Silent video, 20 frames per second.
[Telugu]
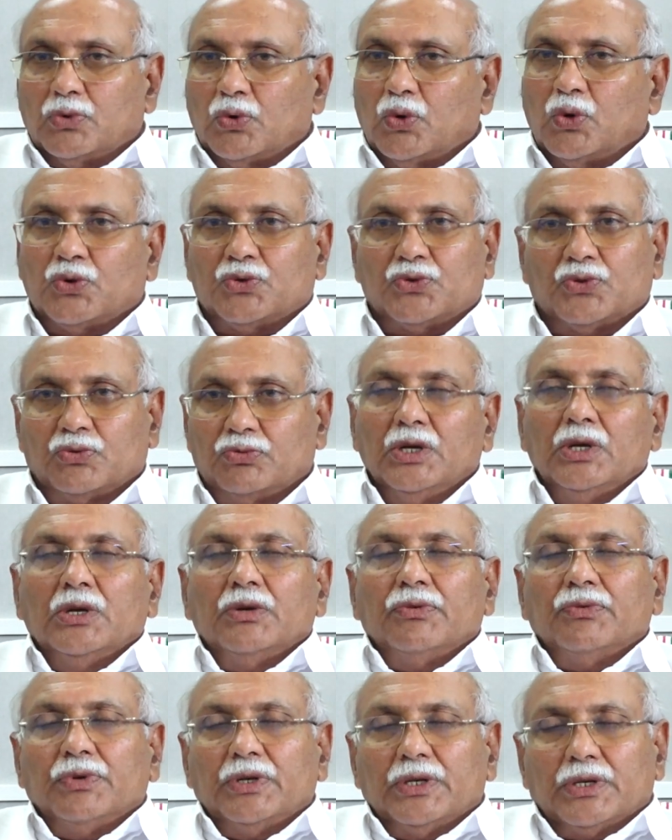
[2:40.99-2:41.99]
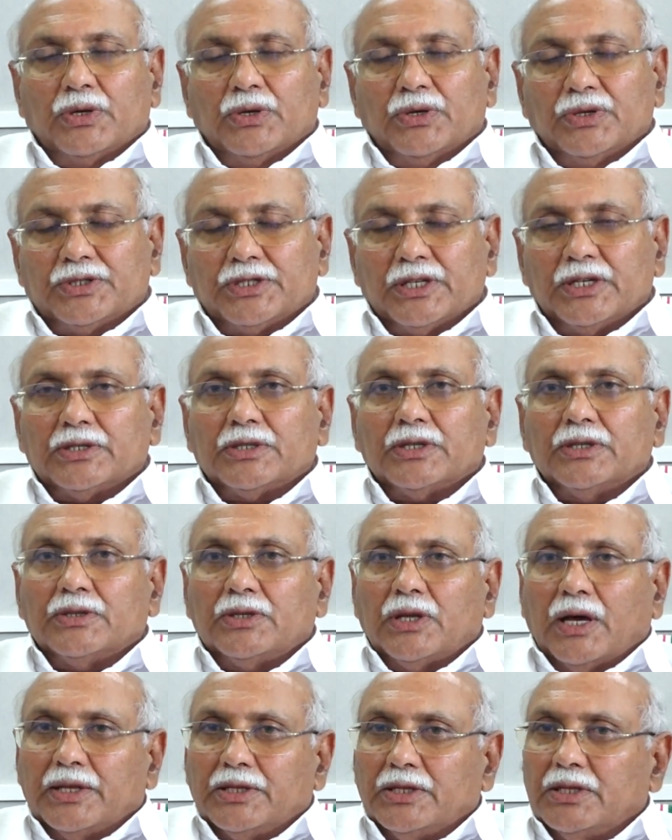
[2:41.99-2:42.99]
రోడ్స్ వీటిని చేసి
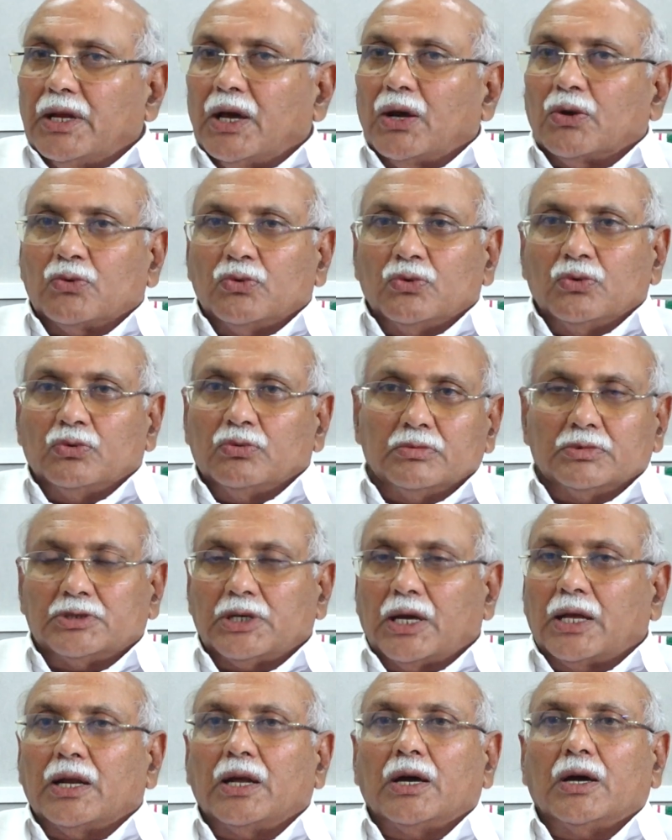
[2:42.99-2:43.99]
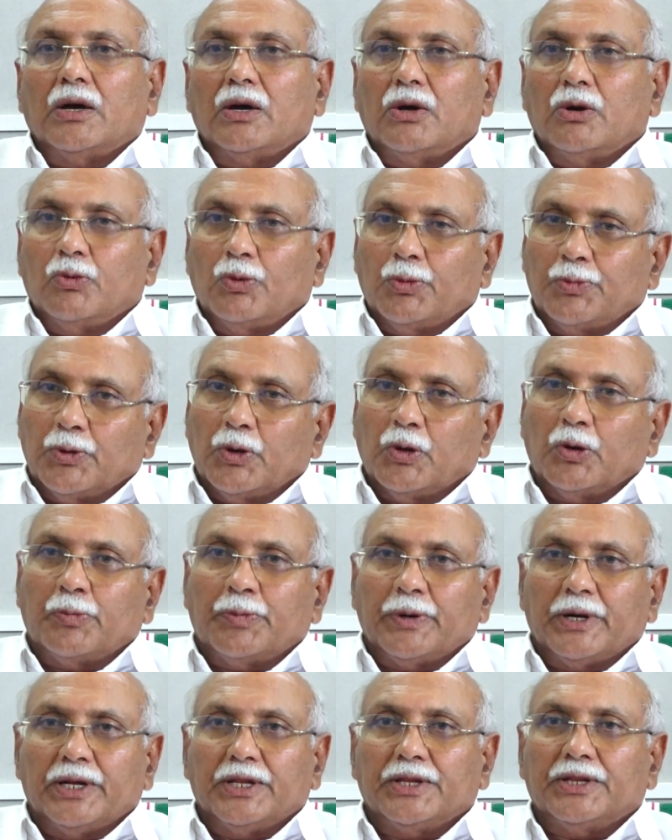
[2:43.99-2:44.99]
అది నాకు చాలా
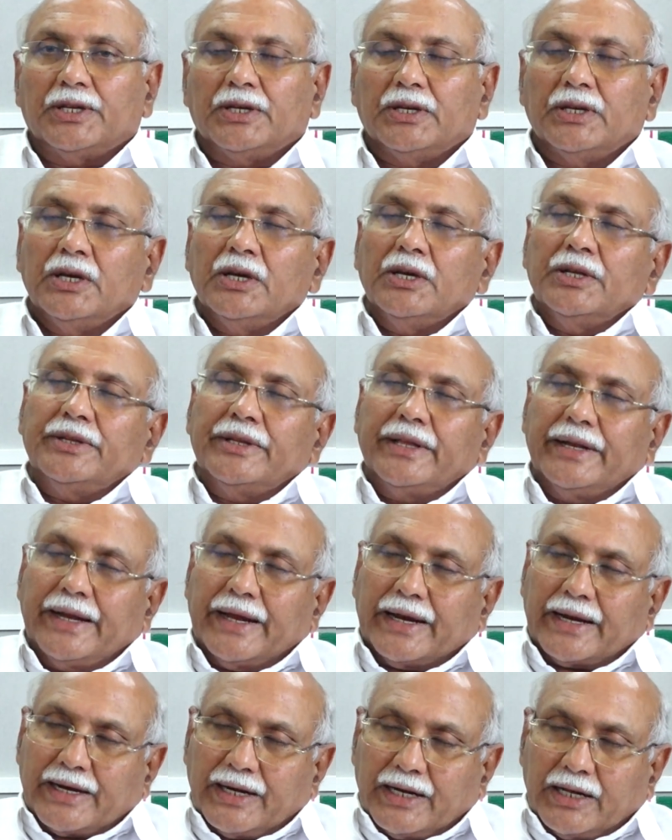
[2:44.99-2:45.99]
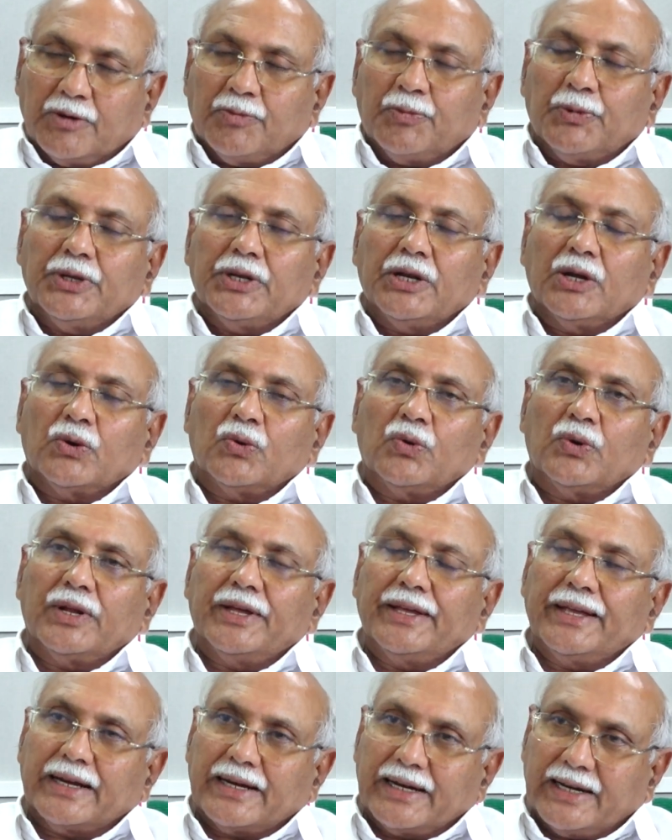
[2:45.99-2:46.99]
ఉపయోగపడేది నేను ఎక్కడికి పోయినా కూడా
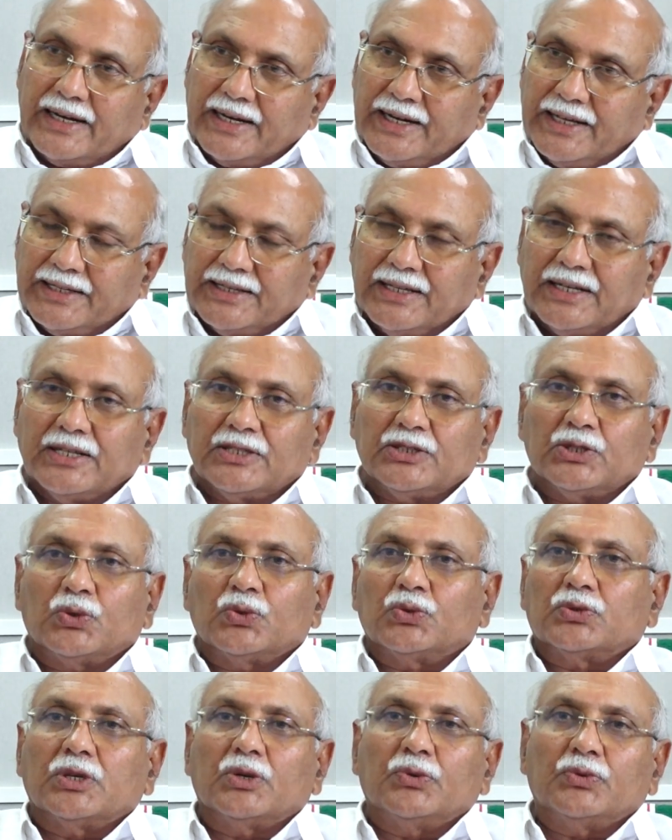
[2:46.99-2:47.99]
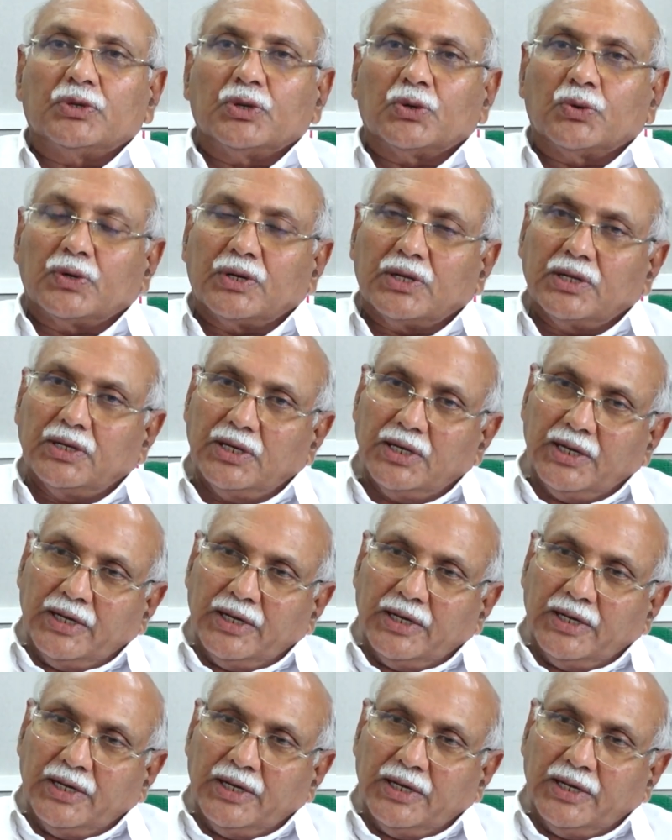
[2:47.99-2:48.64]
ఎక్కడైనా ఏదైనా జరుగుతూ ఉంటే కూడా